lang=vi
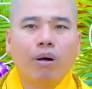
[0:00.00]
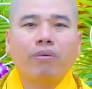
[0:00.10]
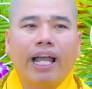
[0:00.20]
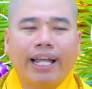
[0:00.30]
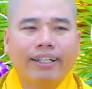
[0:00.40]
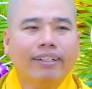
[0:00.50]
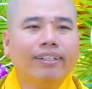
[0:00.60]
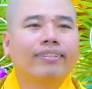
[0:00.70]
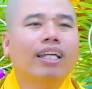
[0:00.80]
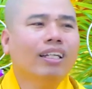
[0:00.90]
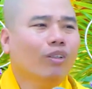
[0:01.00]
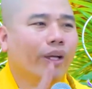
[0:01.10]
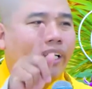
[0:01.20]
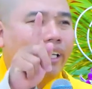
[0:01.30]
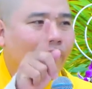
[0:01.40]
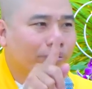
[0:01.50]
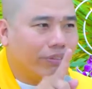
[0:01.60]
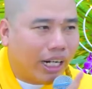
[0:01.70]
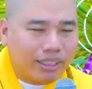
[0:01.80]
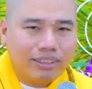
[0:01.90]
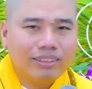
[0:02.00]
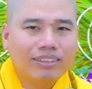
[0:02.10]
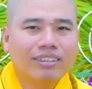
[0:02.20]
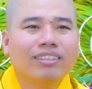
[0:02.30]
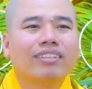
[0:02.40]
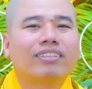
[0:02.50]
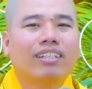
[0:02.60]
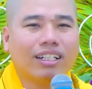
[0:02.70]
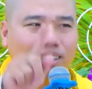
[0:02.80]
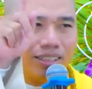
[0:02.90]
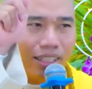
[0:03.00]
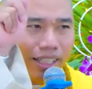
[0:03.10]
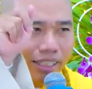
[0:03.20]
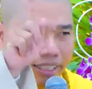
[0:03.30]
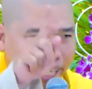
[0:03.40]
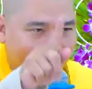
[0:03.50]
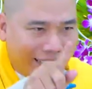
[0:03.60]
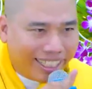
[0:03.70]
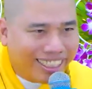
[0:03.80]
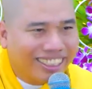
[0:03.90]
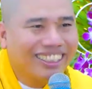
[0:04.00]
Một hạng người tín nguyện niệm Phật, cực kỳ dễ.